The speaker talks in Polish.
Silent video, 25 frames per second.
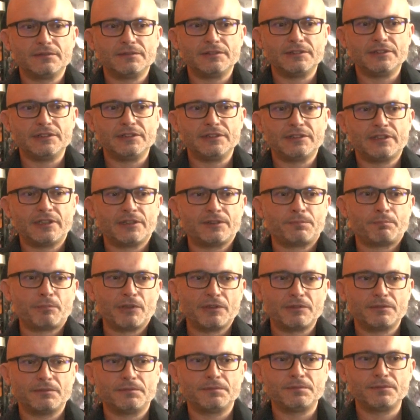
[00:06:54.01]
y, i też
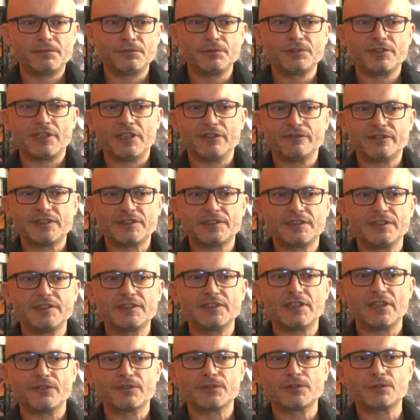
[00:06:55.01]
duża
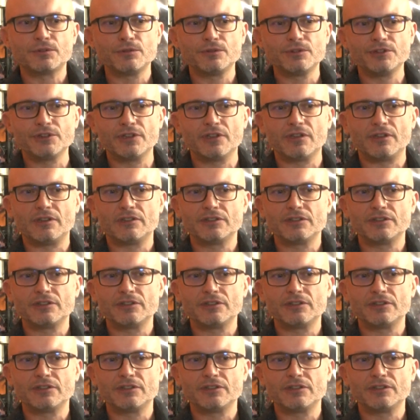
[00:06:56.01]
inwestycja w studio.